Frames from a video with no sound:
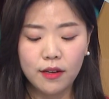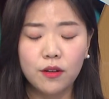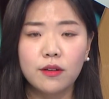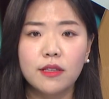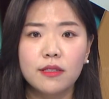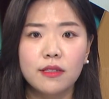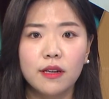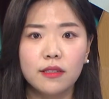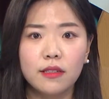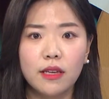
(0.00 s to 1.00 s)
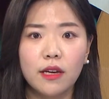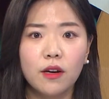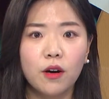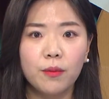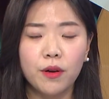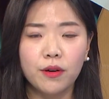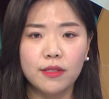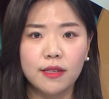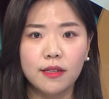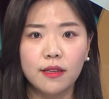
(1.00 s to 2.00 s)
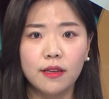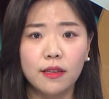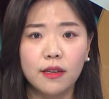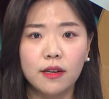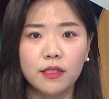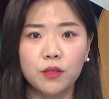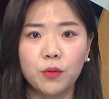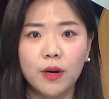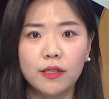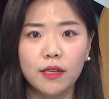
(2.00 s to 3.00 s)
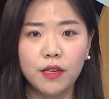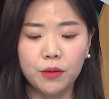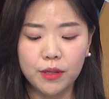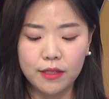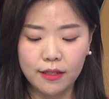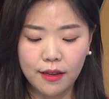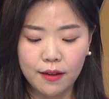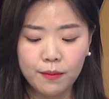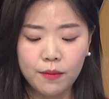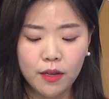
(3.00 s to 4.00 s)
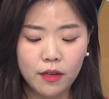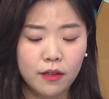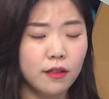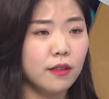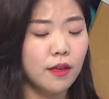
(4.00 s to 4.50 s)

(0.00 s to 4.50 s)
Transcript: 이런 리츠 같은 인커명 자산의 인기가 지속 확대되고 음, 있는데 음, 그렇죠.